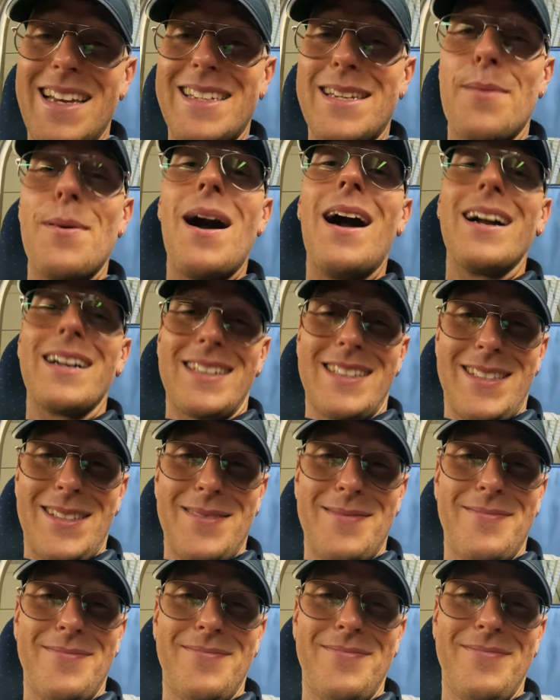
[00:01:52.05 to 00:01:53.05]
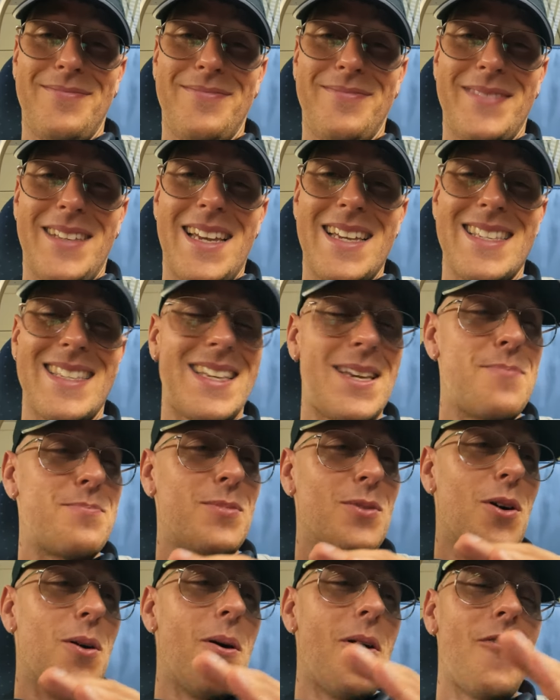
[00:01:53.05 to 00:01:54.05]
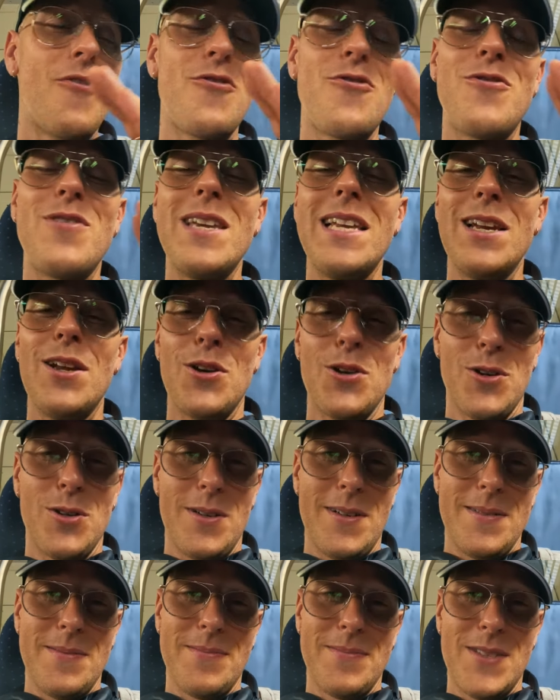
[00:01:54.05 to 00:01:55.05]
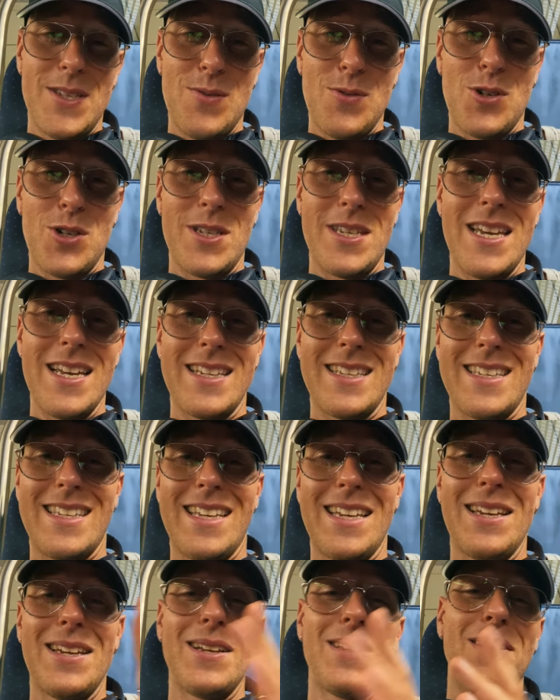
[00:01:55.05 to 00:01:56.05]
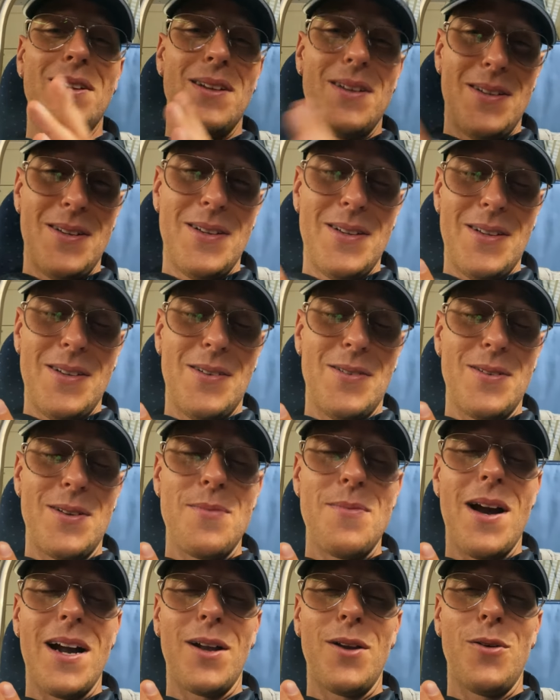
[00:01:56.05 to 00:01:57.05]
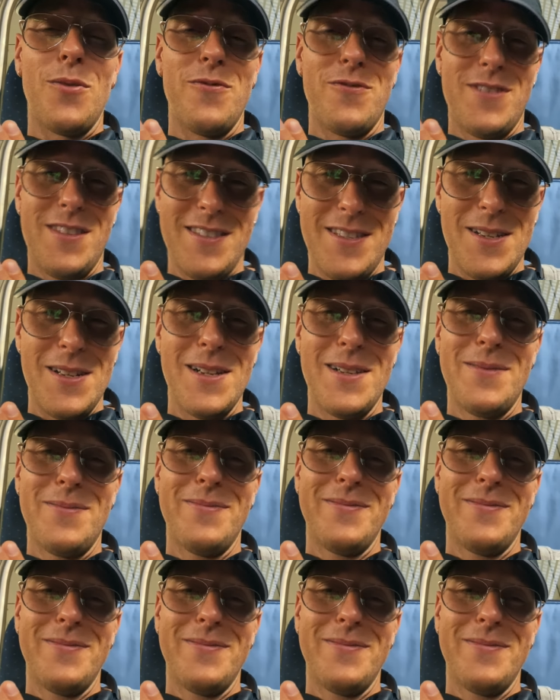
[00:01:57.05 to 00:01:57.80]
Ich habe Angst. Es gibt noch viele Hürden zwischen jetzt und dem Ankunftsziel.